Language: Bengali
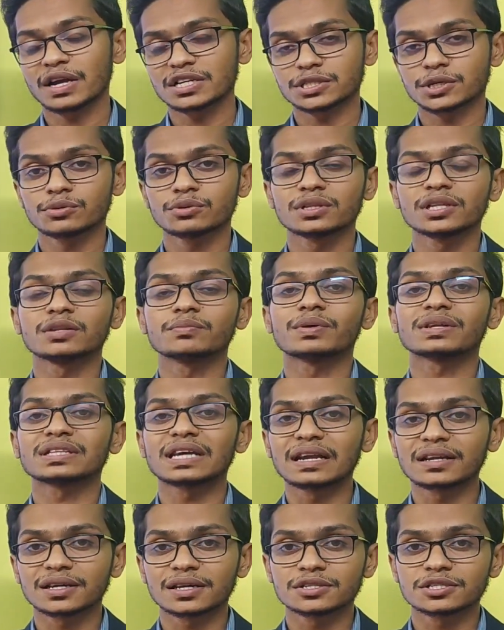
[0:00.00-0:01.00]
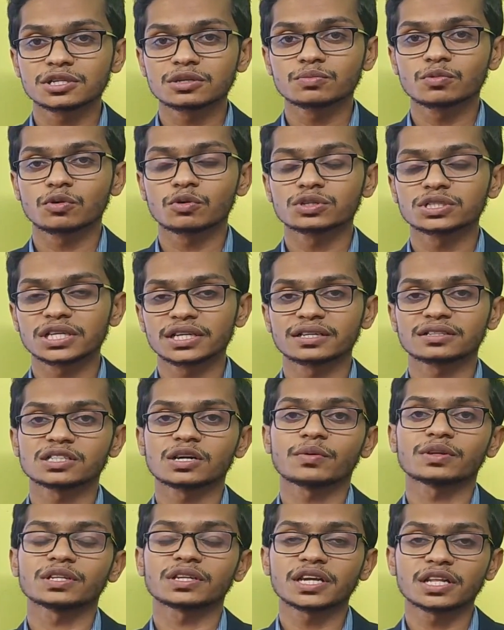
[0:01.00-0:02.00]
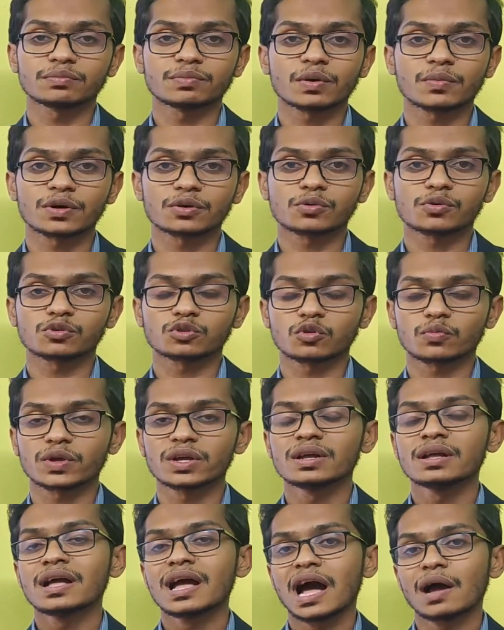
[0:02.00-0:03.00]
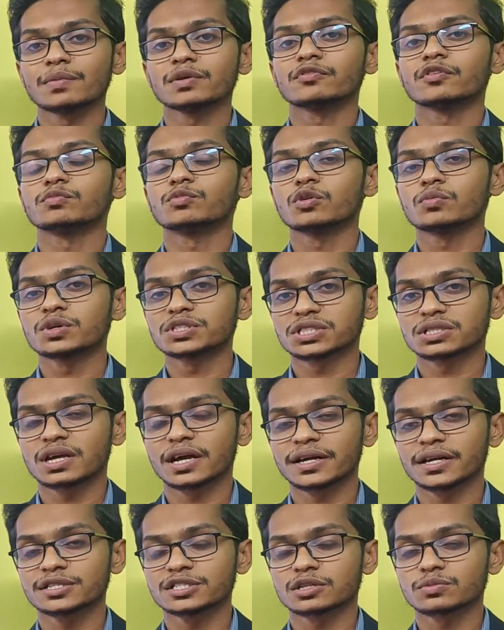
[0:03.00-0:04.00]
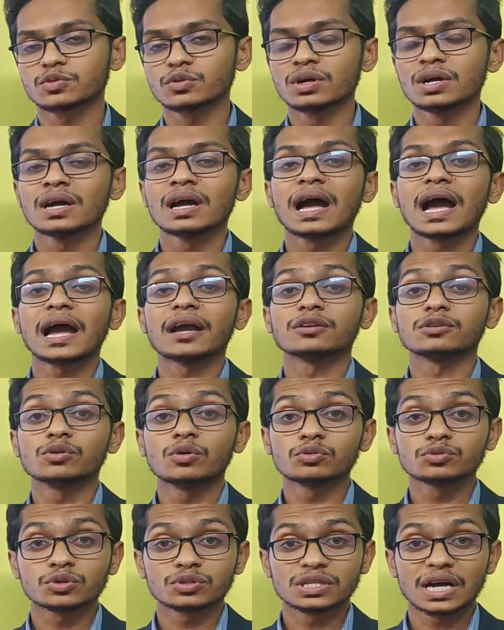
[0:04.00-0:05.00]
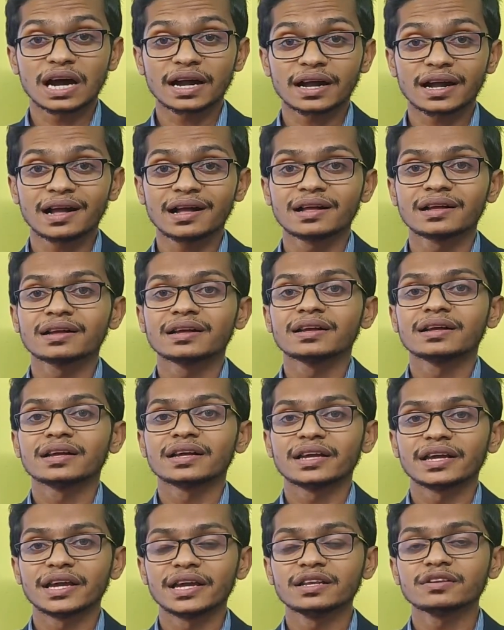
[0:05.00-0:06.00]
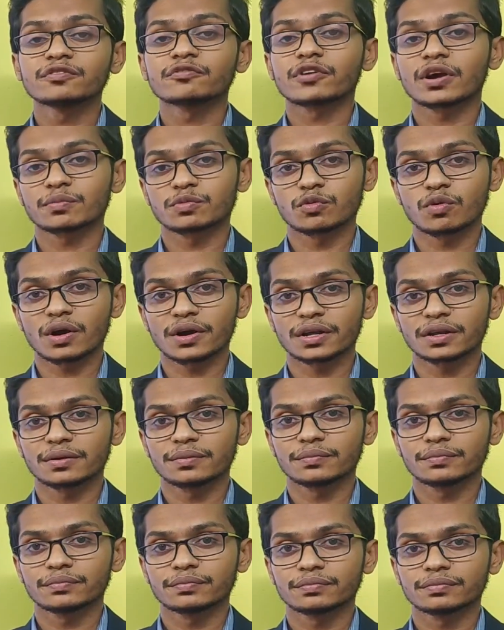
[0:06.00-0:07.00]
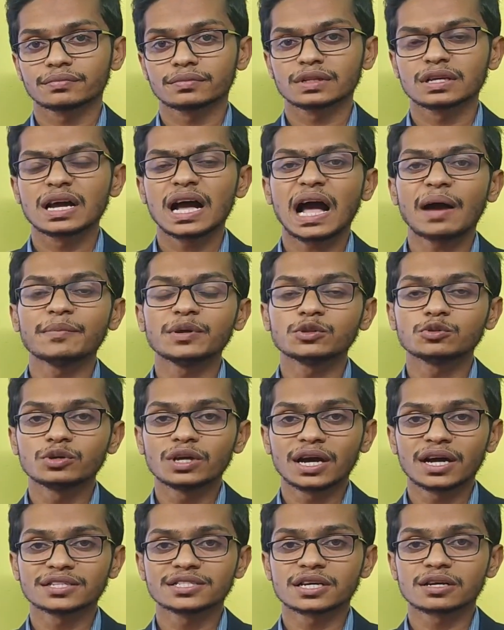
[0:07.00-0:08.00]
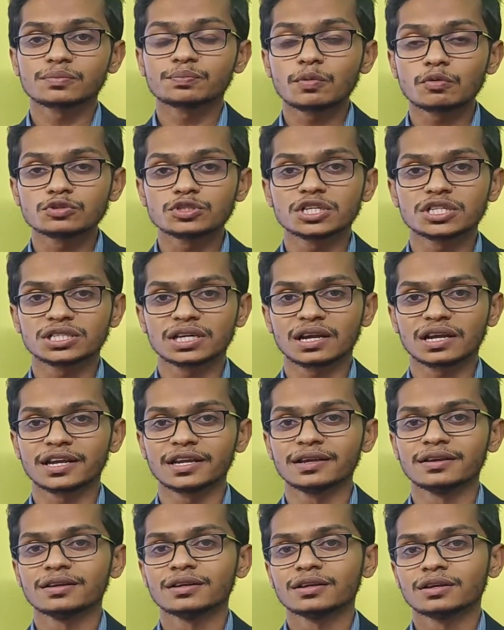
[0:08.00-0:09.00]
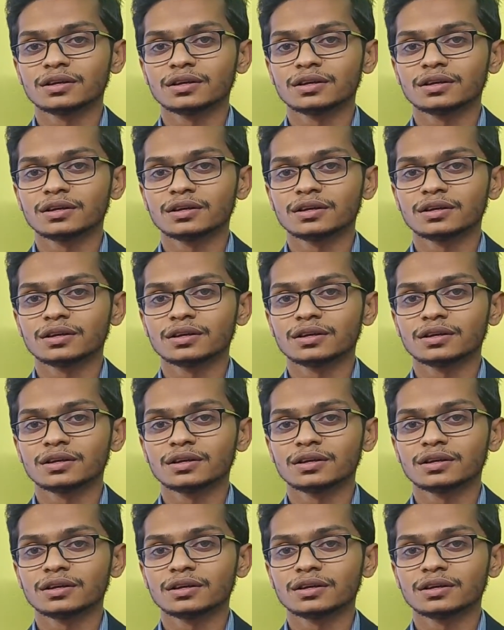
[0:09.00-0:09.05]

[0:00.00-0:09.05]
মাস কিন্তু দিন বা তারিখের চেয়ে বড় সেক্ষেত্রে আমাদের কিন্তু ব্যবহার করতে হবে আমি ফেব্রুয়ারি মাসে ঢাকা যাব আই উইল গো টু ঢাকা ইন ফেব্রুয়ারি আমি দুই সালে